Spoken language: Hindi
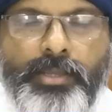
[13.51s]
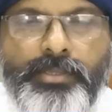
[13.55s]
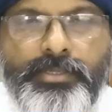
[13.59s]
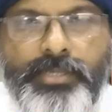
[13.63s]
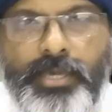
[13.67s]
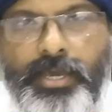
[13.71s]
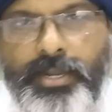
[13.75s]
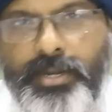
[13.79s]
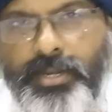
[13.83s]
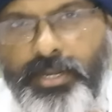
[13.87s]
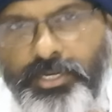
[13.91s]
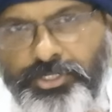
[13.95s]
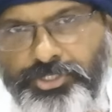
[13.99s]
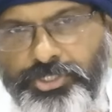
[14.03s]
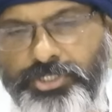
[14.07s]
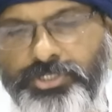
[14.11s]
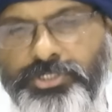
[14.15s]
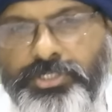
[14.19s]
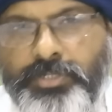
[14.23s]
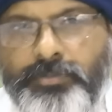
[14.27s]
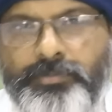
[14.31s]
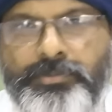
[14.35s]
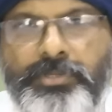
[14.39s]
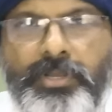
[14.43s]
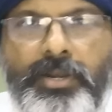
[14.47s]
या
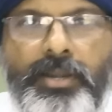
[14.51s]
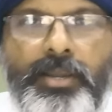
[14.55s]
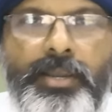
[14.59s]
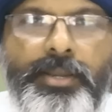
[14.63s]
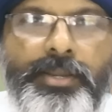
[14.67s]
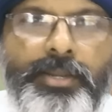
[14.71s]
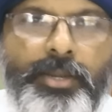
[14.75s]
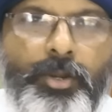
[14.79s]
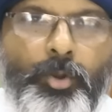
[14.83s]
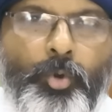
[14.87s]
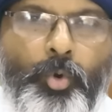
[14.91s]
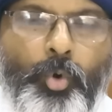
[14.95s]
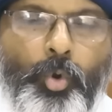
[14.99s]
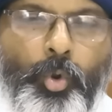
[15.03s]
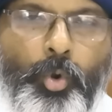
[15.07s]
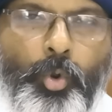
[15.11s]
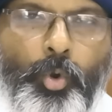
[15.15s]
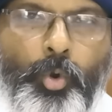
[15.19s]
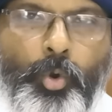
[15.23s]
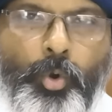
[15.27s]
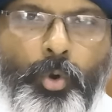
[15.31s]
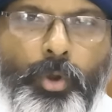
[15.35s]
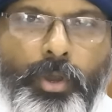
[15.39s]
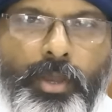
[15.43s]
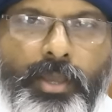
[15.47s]
रिलेशनशिप से रिलेटेड गोल
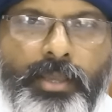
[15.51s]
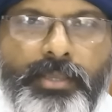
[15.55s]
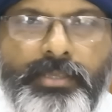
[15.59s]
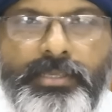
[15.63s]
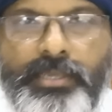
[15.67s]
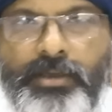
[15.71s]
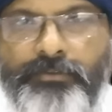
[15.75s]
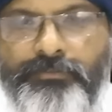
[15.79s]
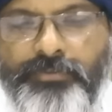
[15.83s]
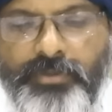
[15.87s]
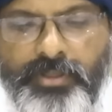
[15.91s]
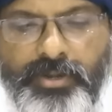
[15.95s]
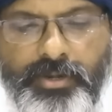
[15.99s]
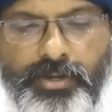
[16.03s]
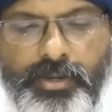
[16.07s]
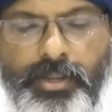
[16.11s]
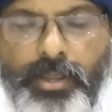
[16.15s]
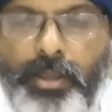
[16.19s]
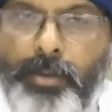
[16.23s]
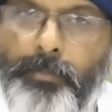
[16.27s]
हो या फिर